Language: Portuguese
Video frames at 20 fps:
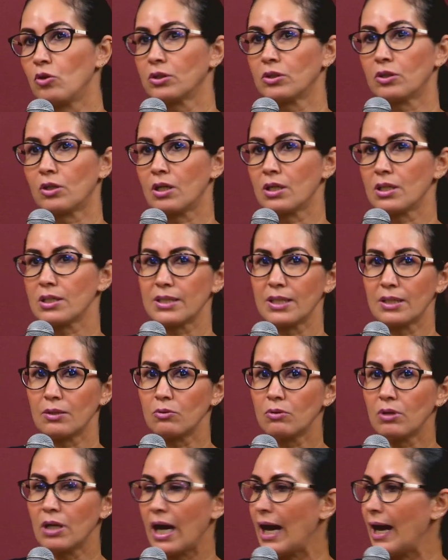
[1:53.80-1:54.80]
controla
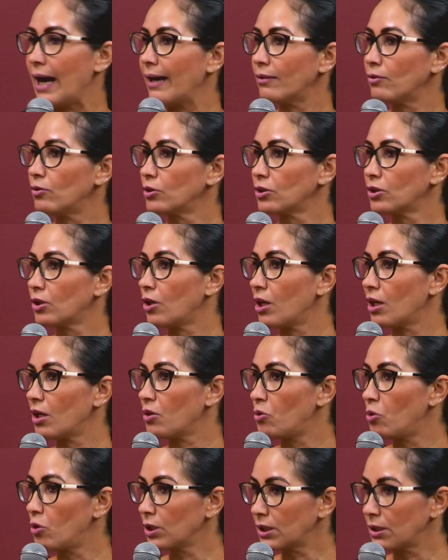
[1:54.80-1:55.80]
celular,
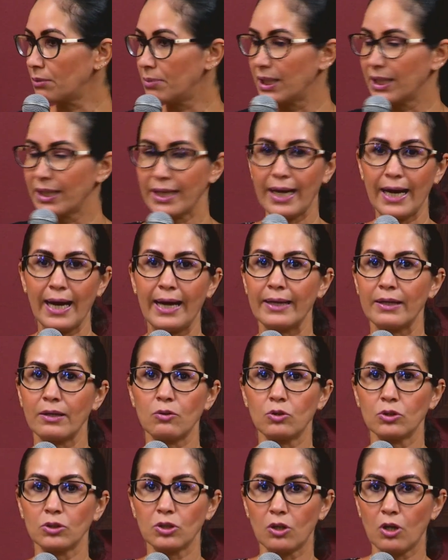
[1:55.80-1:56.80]
controla conta
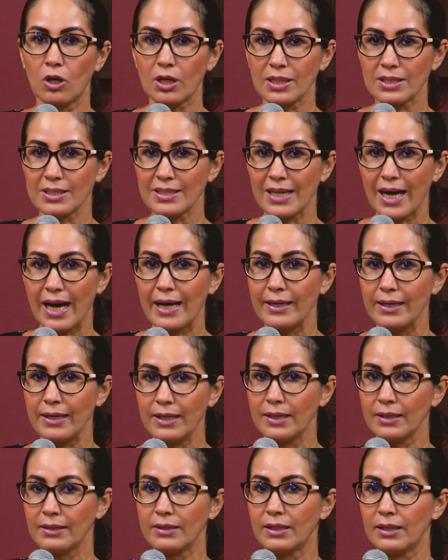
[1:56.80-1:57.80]
bancária, controla
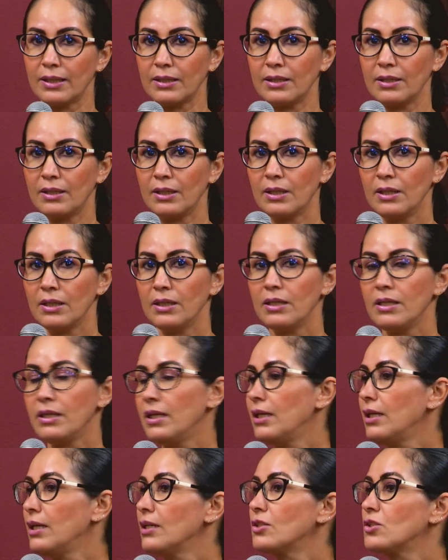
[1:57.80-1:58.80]
saída.
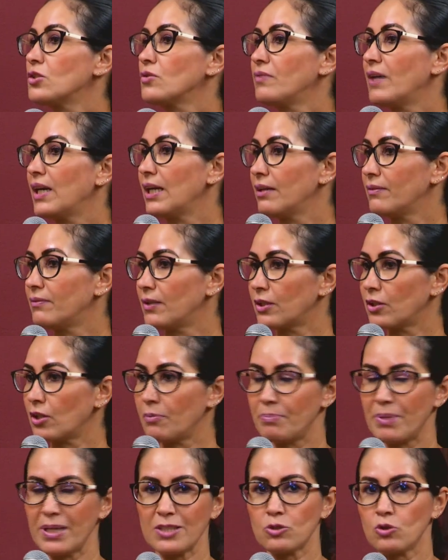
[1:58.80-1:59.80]
E isso vai levando
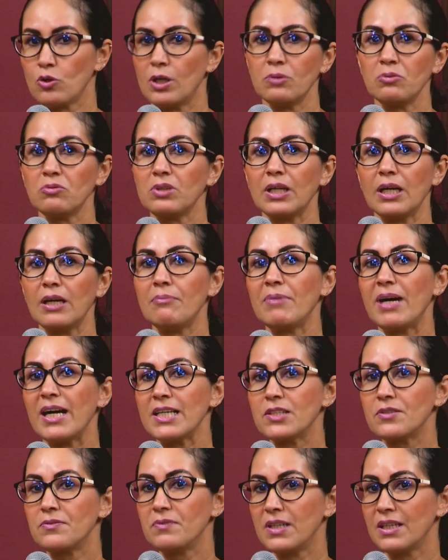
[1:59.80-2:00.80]
a pessoa a não ter
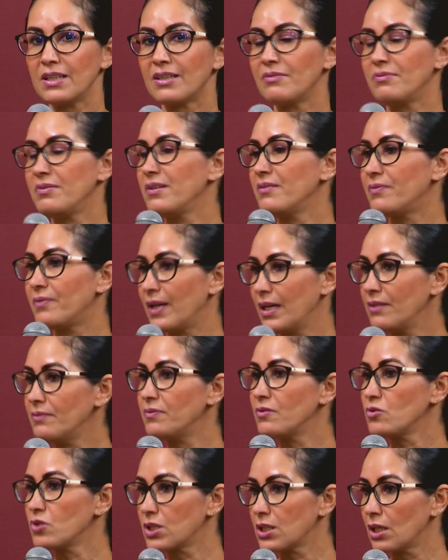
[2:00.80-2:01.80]
mais vida, viver em
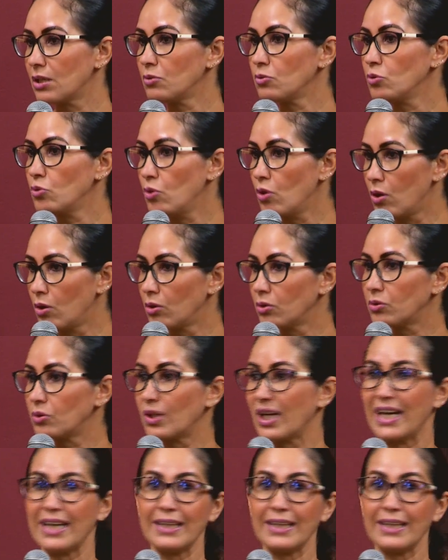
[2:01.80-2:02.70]
função do outro,